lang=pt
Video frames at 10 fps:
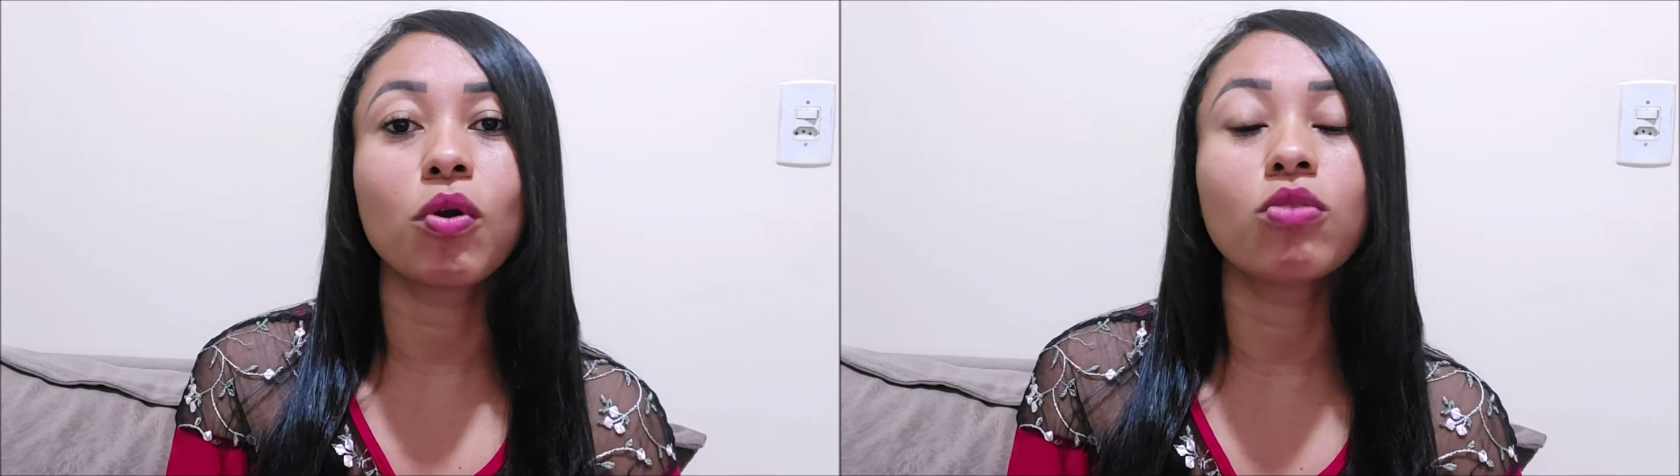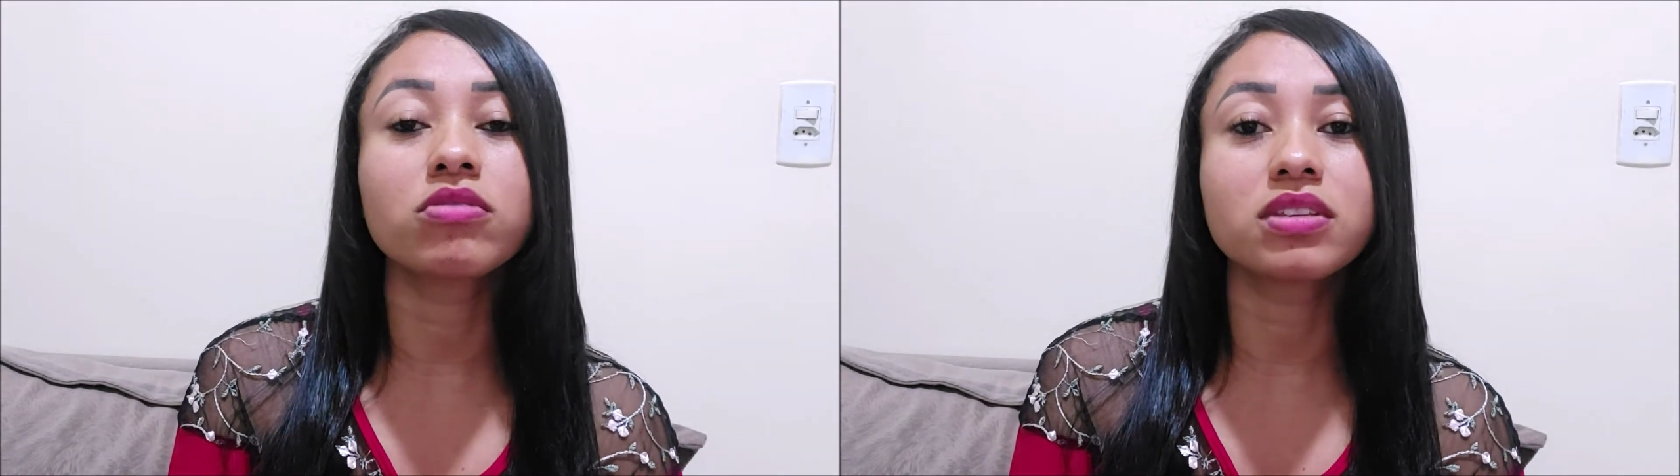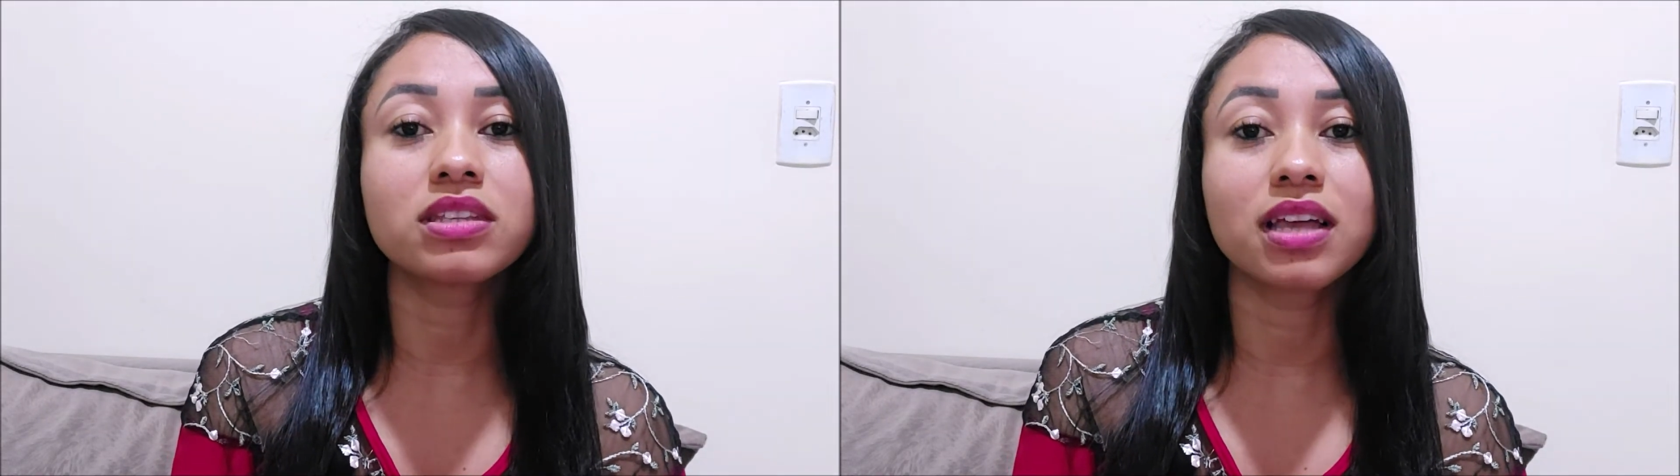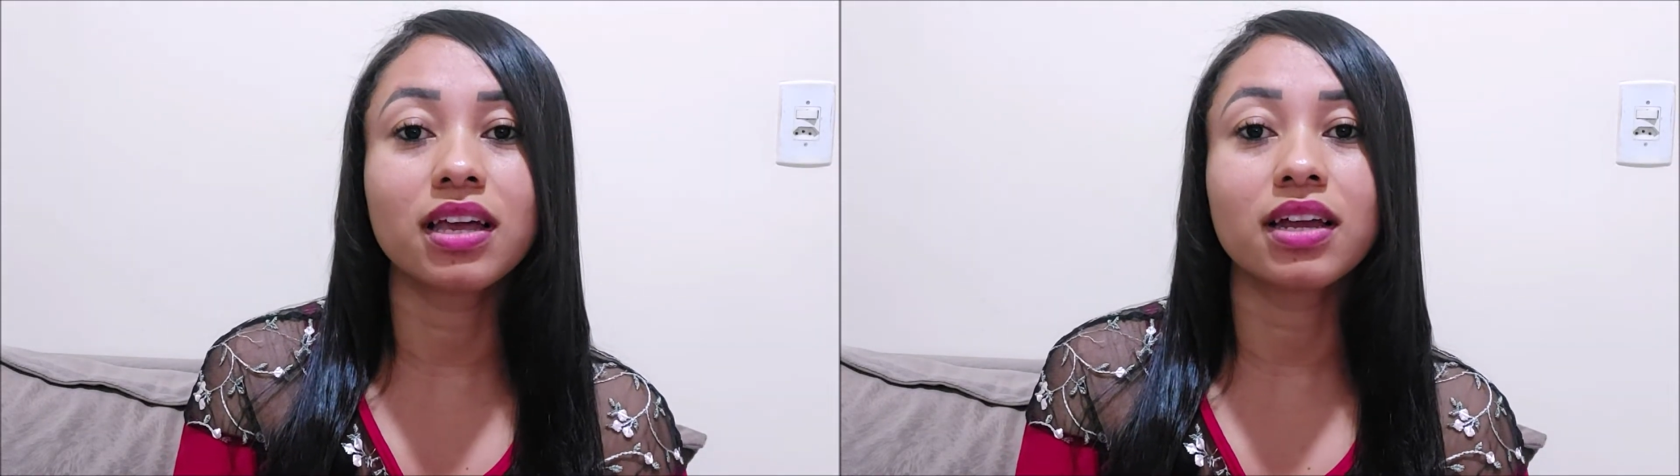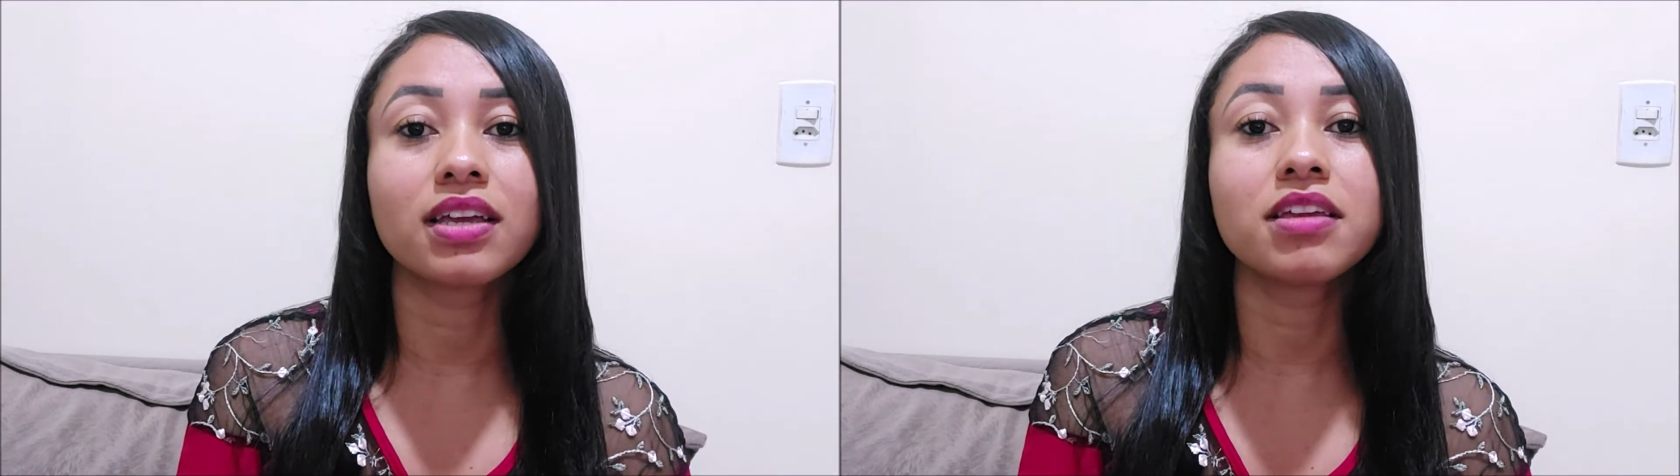
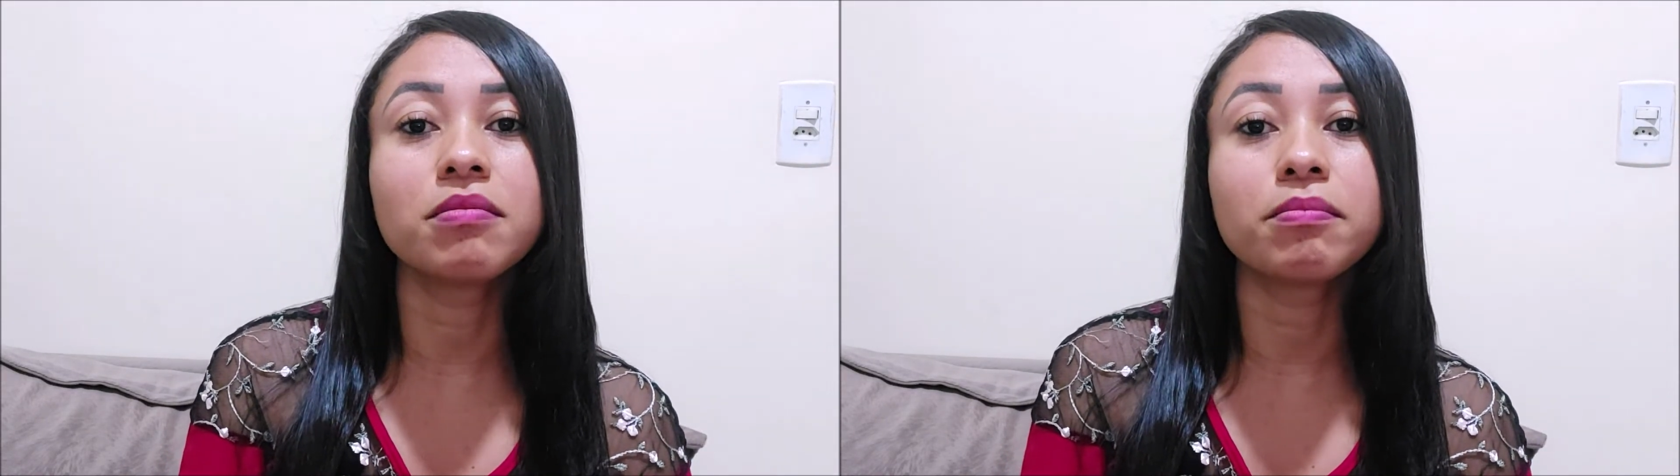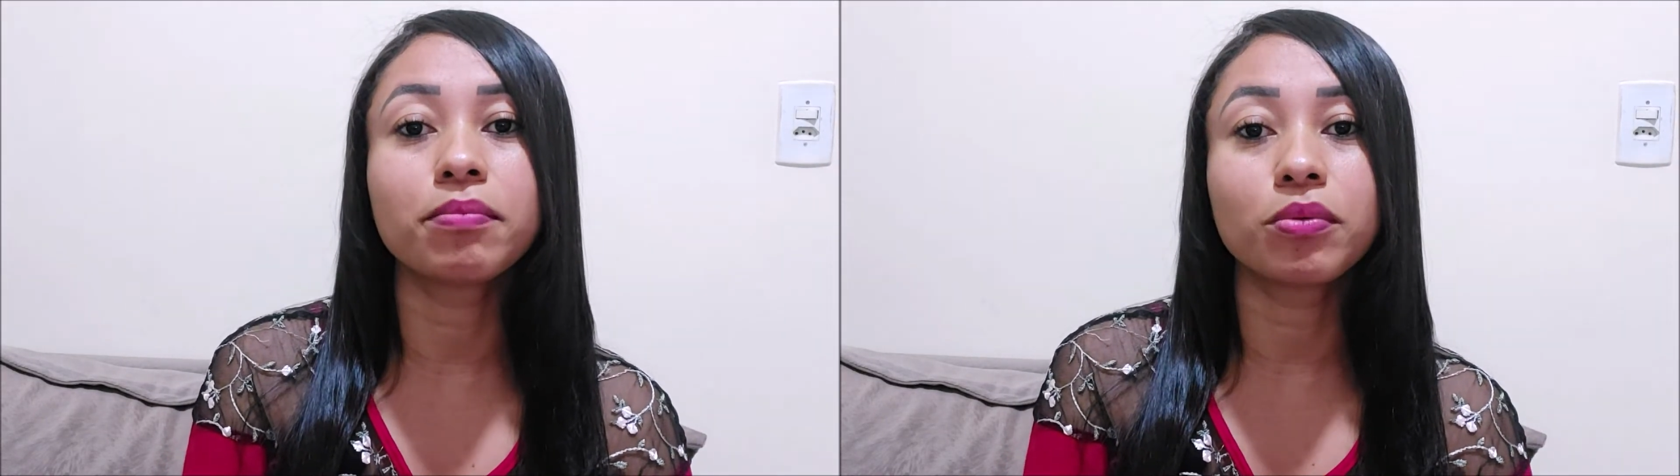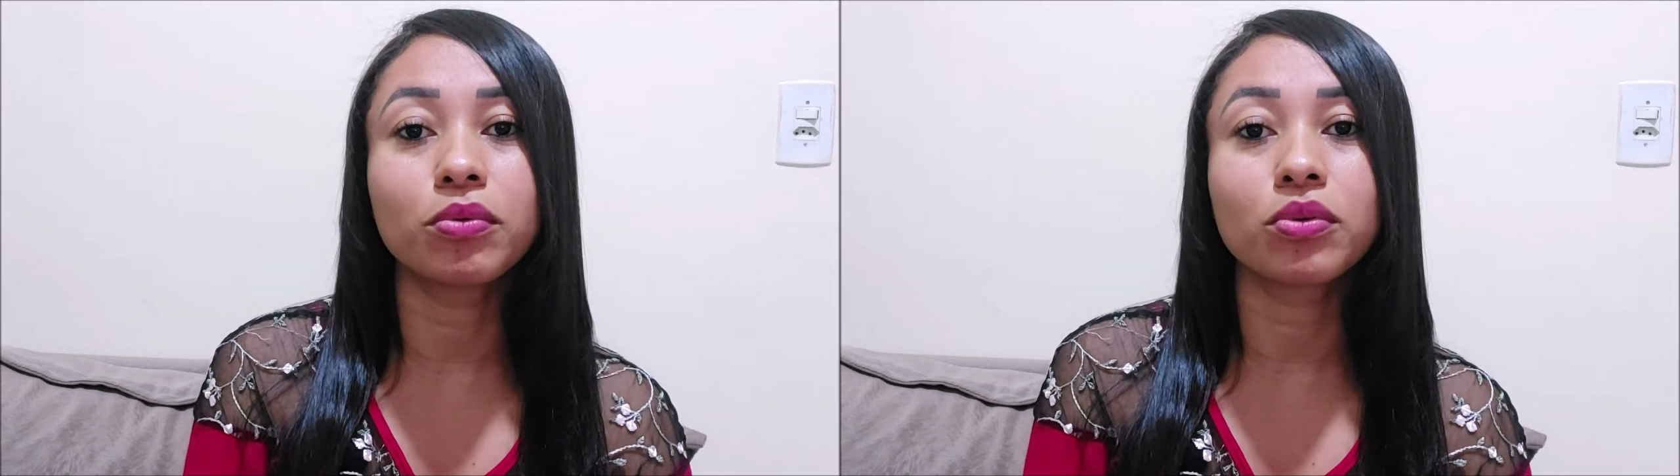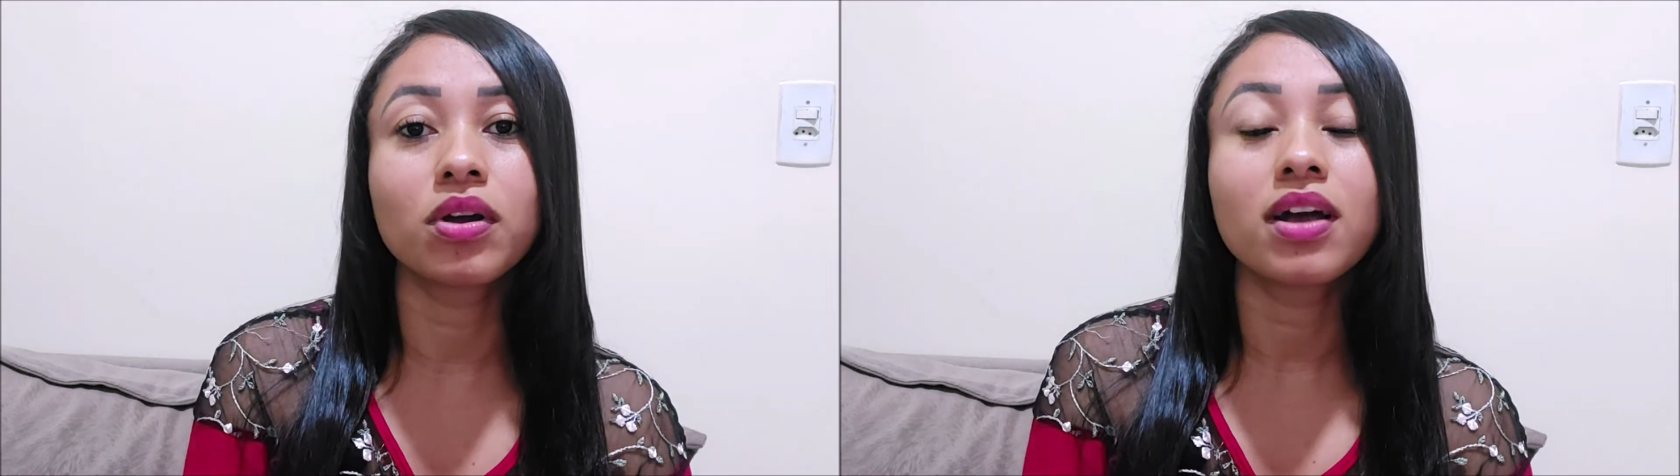considera impuro